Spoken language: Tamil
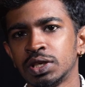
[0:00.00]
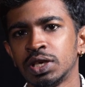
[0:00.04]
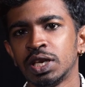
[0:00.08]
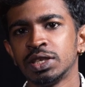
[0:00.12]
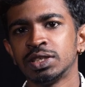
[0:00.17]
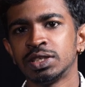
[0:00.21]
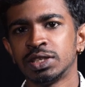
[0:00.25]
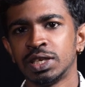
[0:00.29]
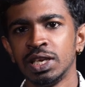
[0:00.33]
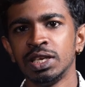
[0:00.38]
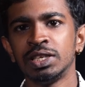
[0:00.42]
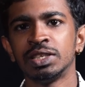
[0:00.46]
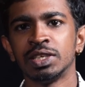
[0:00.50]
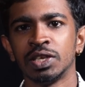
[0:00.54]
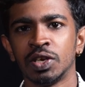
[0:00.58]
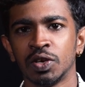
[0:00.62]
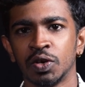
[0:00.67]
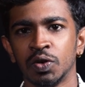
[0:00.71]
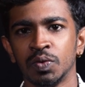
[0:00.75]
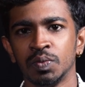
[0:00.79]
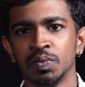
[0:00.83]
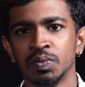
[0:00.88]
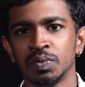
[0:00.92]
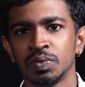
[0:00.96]
சில ஸ்டில்ஸ்
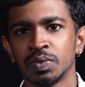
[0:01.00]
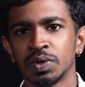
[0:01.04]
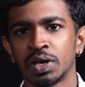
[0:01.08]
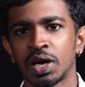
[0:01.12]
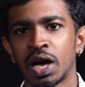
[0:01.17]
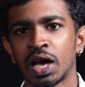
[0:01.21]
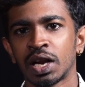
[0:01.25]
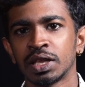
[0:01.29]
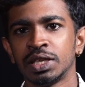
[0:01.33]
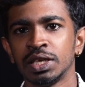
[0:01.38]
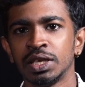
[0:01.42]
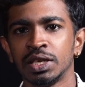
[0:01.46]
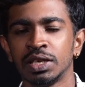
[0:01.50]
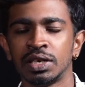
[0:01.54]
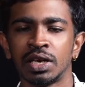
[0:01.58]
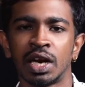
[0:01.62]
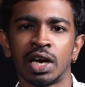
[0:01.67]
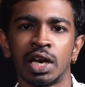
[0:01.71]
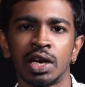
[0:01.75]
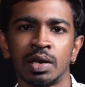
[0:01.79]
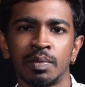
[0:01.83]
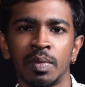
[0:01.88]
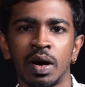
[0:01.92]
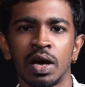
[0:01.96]
இருக்கும் கார்த்தி
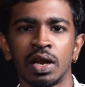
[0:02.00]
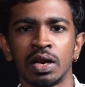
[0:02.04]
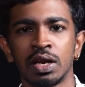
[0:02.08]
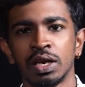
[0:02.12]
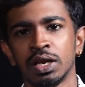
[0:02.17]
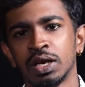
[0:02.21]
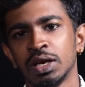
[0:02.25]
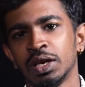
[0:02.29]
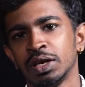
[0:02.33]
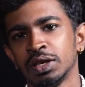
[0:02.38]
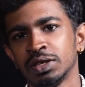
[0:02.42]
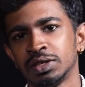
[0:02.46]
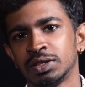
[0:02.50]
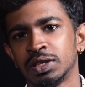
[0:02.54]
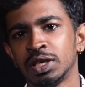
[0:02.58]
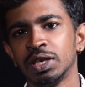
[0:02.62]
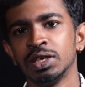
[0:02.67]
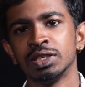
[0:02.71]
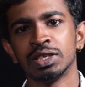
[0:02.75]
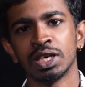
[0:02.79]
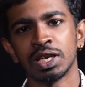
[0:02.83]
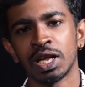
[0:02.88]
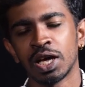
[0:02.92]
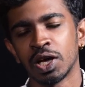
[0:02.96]
நடனமாடுற
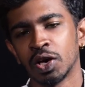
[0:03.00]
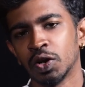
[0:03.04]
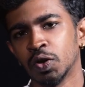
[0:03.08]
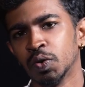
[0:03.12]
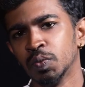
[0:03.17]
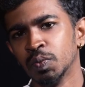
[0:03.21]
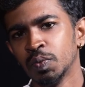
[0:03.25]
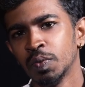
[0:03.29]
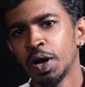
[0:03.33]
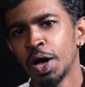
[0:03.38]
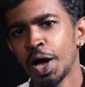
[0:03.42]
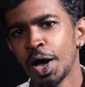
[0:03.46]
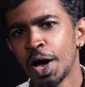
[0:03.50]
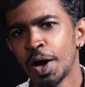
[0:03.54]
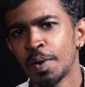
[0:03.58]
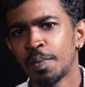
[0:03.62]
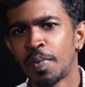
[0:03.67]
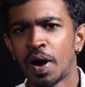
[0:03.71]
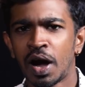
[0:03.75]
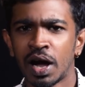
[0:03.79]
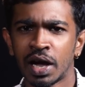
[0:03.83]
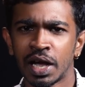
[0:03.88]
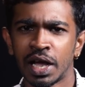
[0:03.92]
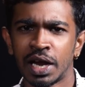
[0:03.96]
ஸ்டில்ஸ் எல்லாம் இருக்கும்
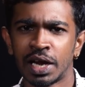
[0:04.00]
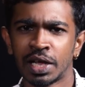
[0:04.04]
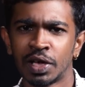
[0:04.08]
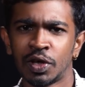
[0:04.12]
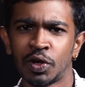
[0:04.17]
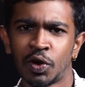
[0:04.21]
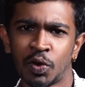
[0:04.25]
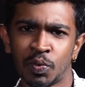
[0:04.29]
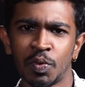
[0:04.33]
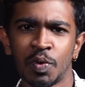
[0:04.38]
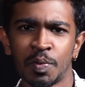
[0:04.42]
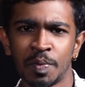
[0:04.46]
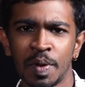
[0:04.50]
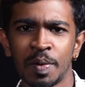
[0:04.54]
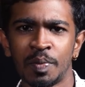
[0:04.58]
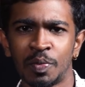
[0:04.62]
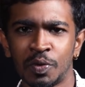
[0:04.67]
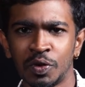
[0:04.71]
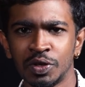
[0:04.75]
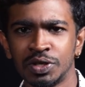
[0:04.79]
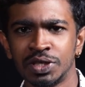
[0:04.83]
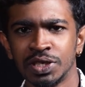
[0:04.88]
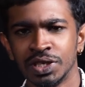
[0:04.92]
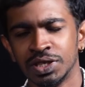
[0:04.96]
பார்க்க எனக்கு ரொம்பவுமே
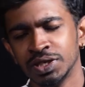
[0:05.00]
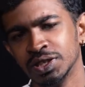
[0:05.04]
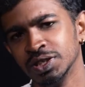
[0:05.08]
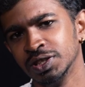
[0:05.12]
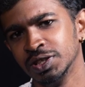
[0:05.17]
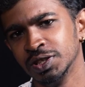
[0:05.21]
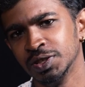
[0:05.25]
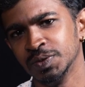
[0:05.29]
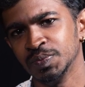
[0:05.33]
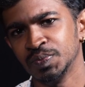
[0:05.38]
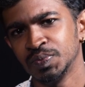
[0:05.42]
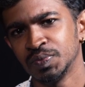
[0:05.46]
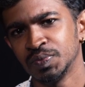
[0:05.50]
பிடிச்சிருந்துச்சு